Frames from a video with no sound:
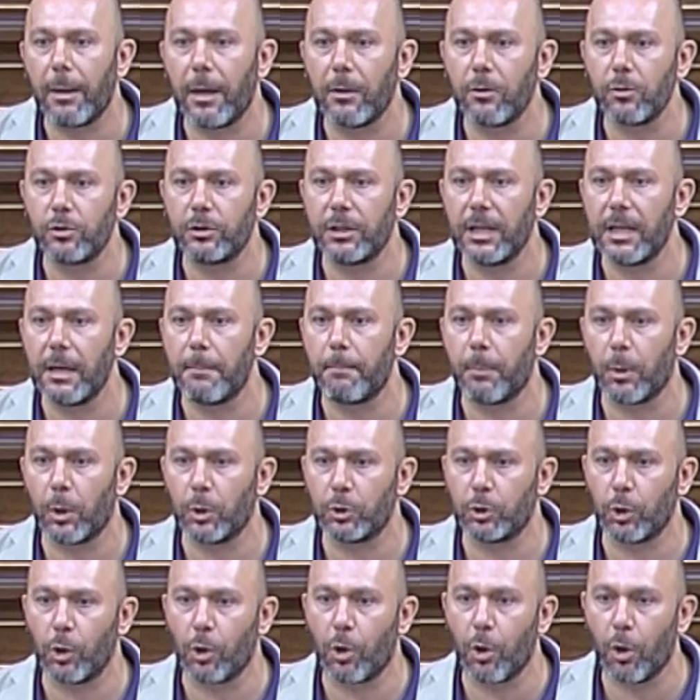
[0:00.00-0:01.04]
hablado usted de
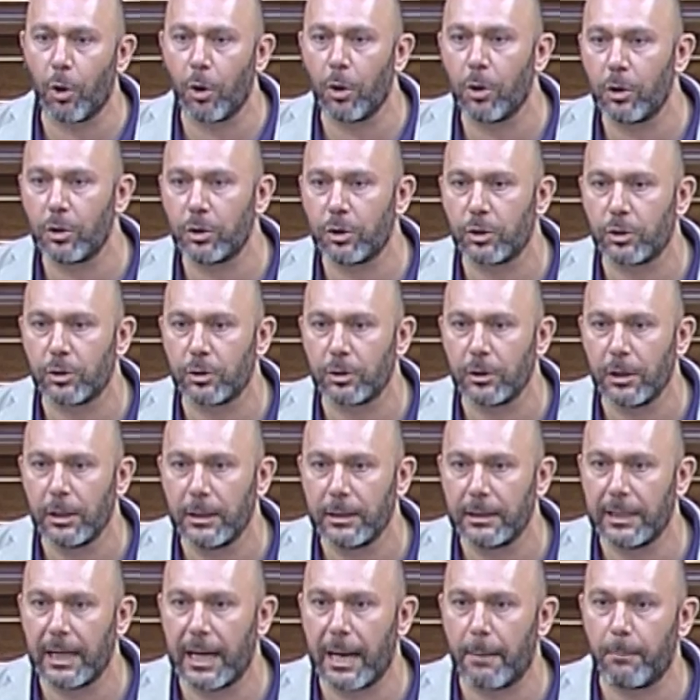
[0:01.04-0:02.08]
protocolos
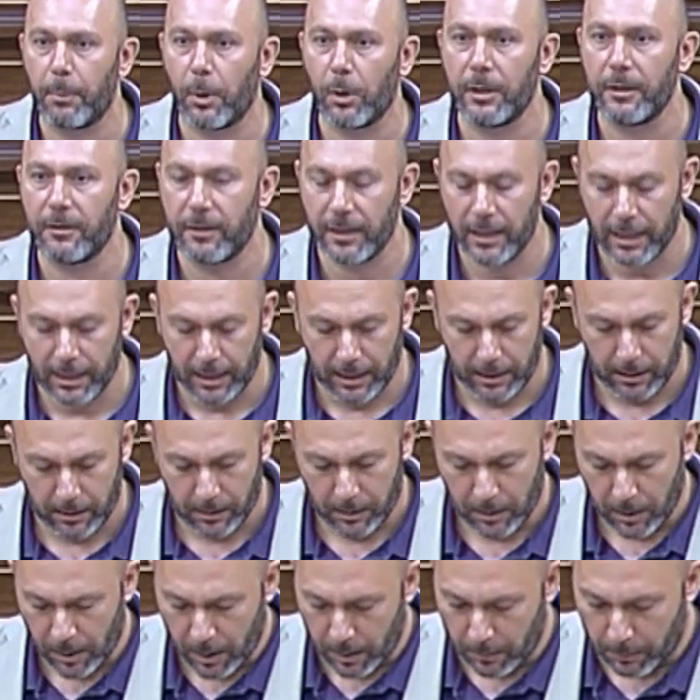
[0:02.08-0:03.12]
de la policía.
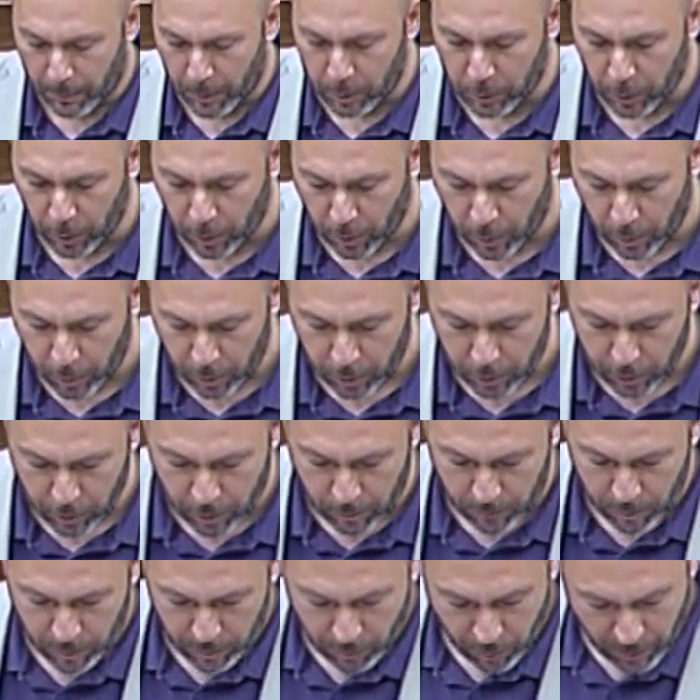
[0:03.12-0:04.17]
¿Protocolos
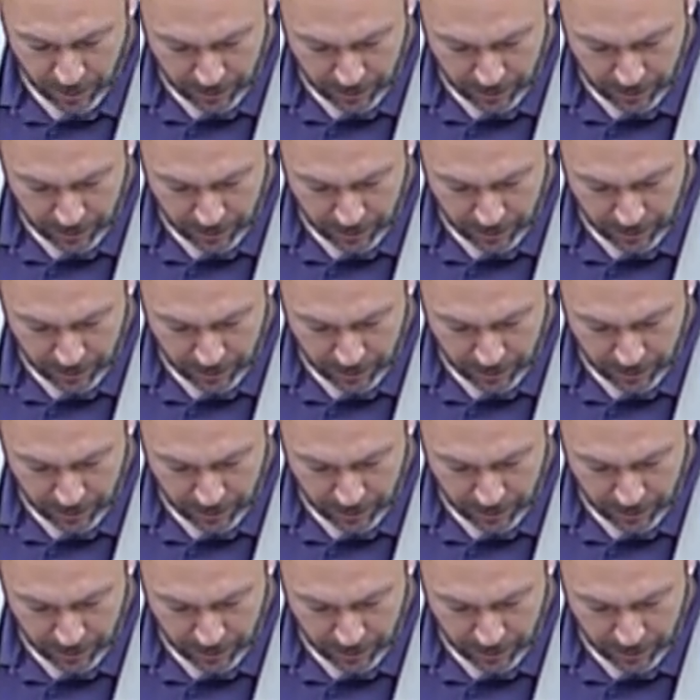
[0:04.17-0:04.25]
como